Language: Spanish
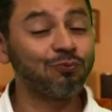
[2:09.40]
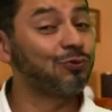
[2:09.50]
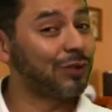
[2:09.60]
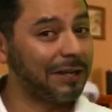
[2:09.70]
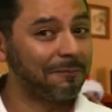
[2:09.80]

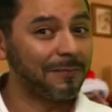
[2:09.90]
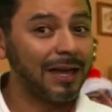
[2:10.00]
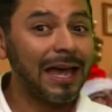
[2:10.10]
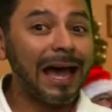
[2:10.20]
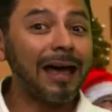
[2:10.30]
Sí,
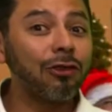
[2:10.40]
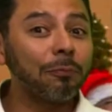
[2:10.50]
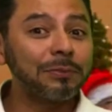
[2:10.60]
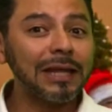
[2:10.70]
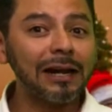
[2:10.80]

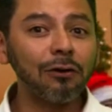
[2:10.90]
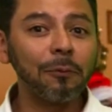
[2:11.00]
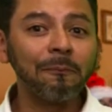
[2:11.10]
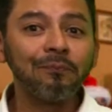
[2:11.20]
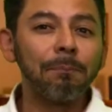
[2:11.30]

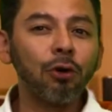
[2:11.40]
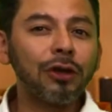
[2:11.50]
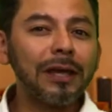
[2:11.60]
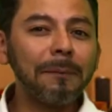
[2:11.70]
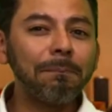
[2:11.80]
adoptarlo.
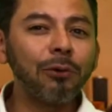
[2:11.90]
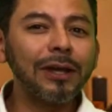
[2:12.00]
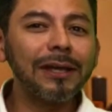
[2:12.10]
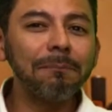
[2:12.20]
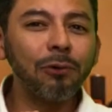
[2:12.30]
Porque, por
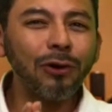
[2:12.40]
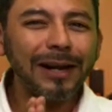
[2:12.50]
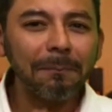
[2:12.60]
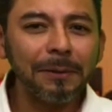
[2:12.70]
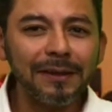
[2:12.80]
ejemplo,
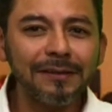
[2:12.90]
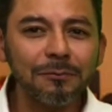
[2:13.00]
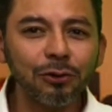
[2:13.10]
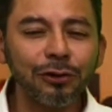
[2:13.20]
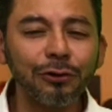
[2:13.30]

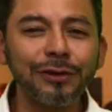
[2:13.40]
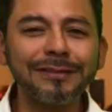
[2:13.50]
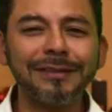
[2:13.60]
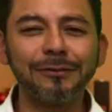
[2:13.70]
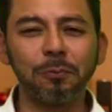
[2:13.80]
rapidísimo te doy
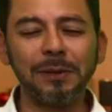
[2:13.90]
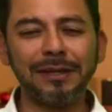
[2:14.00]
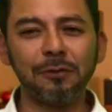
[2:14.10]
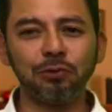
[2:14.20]
esta estupenda